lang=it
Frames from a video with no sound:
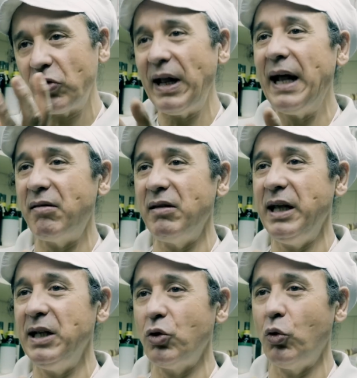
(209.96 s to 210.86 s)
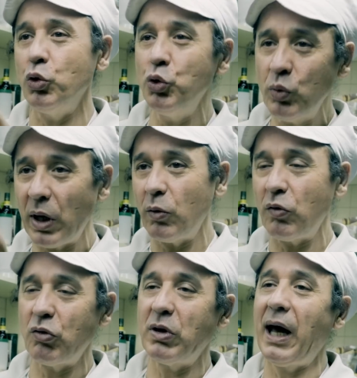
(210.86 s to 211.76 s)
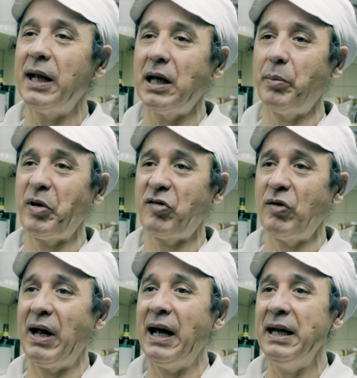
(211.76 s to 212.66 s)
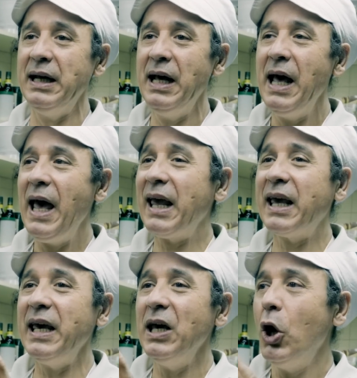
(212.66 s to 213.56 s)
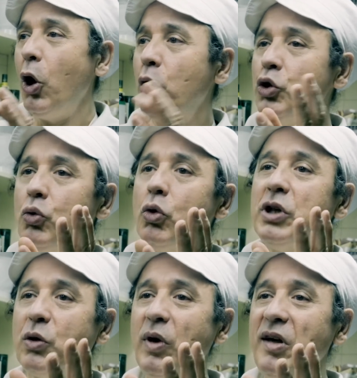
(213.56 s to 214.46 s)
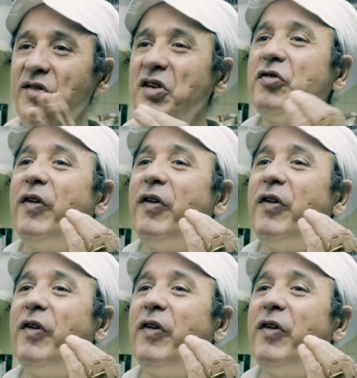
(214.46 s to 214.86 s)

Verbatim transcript: sostanze dentro, ognuna col suo carattere personale, è che ognuno di questi